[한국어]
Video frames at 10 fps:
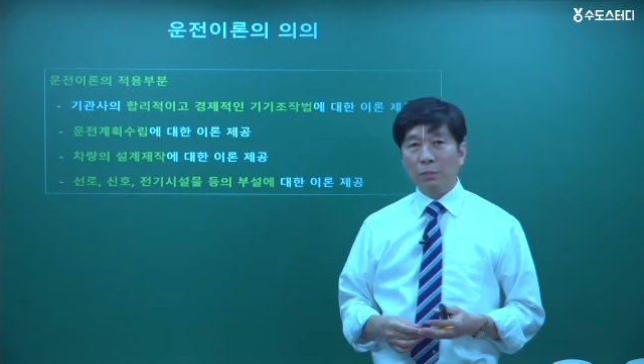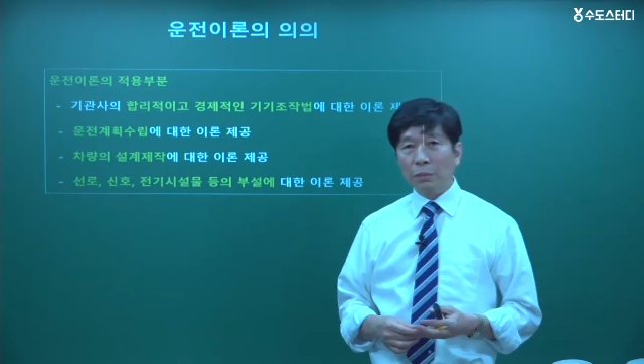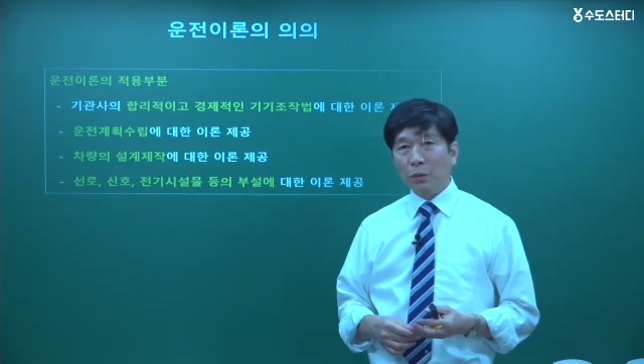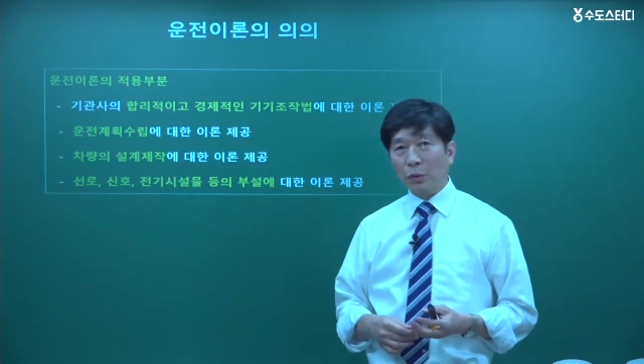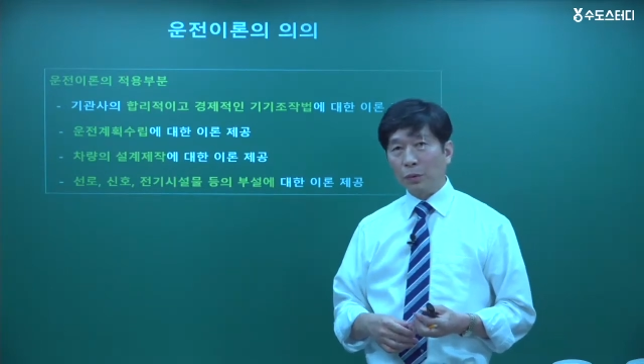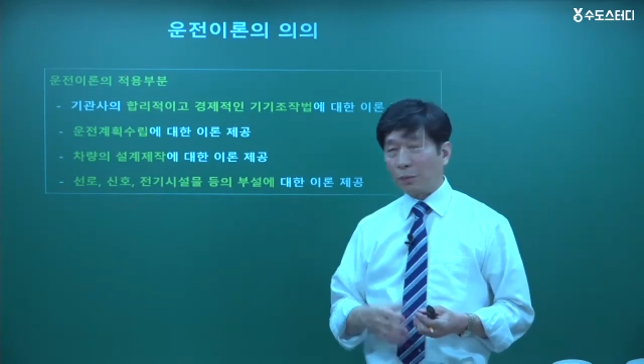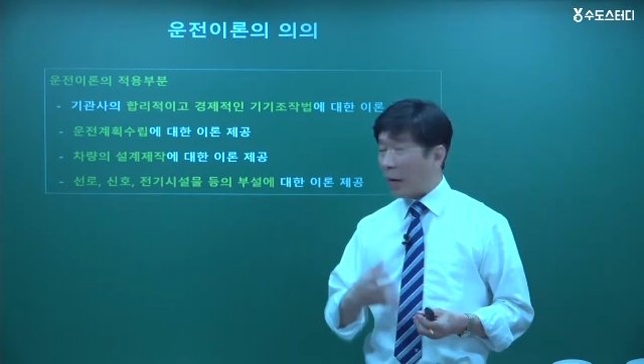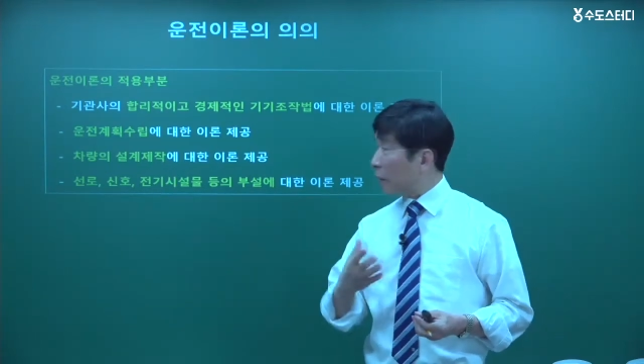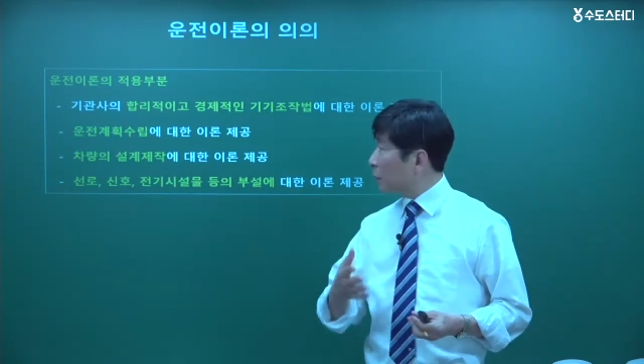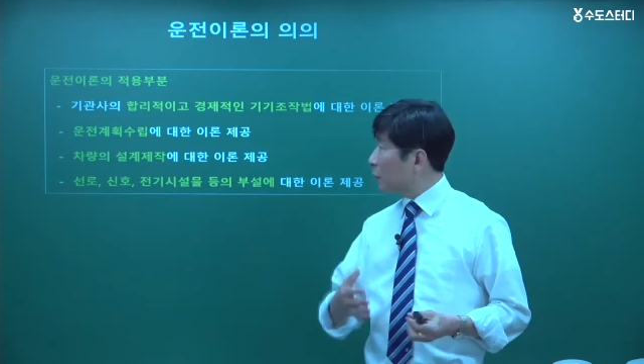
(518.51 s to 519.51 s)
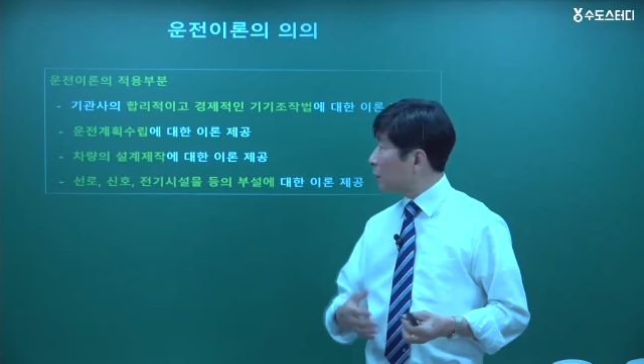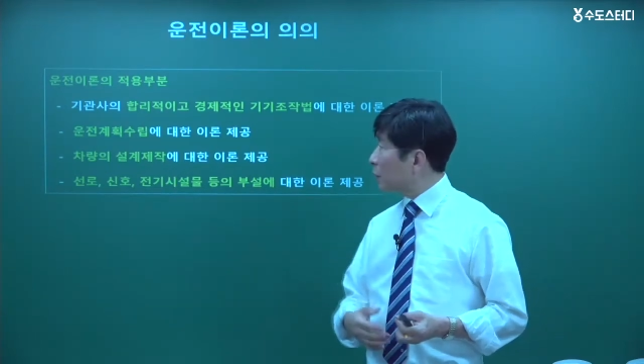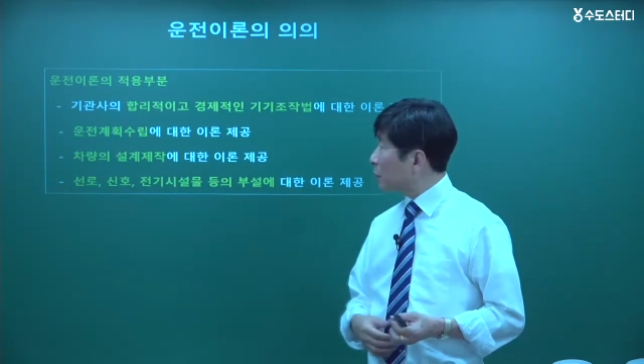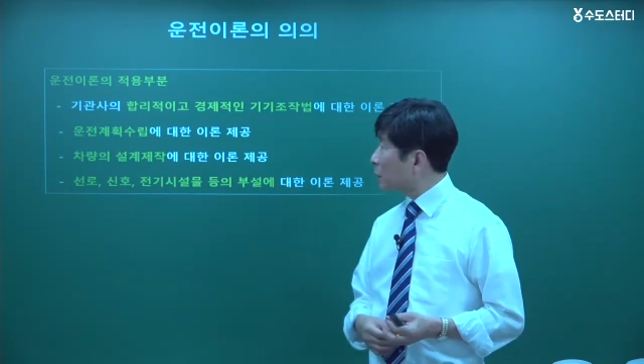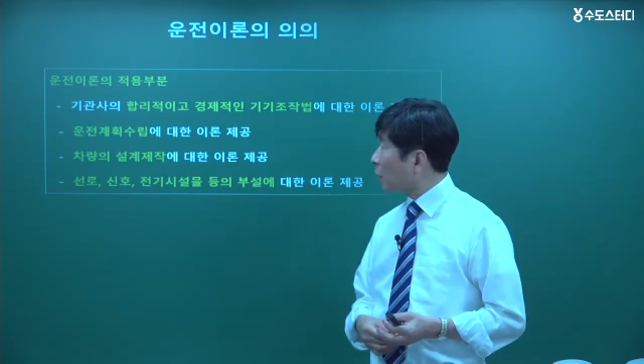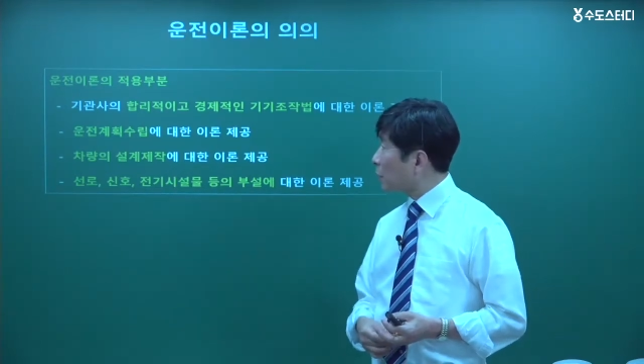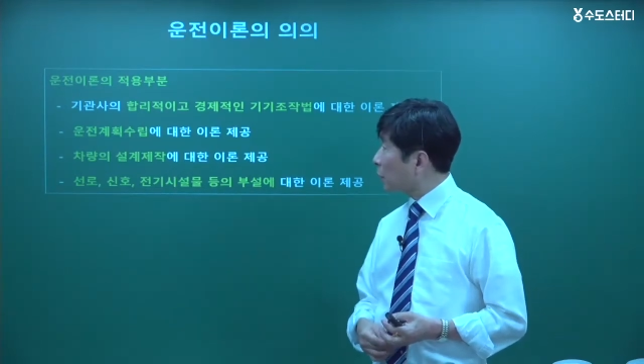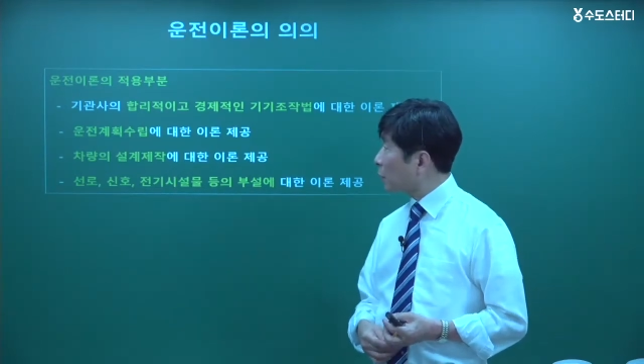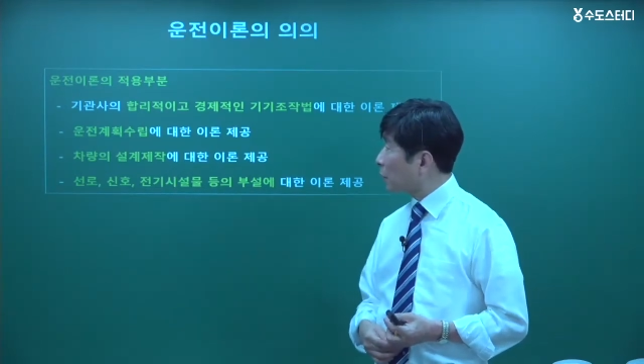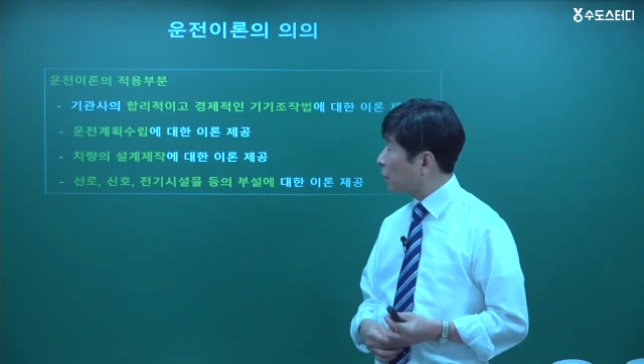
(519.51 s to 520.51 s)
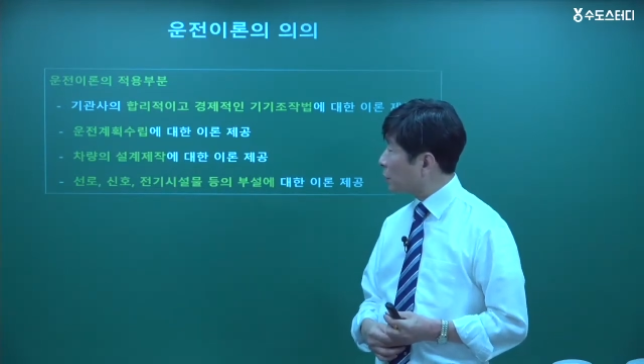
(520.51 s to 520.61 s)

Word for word: 필요 없이 많이 차를 산다,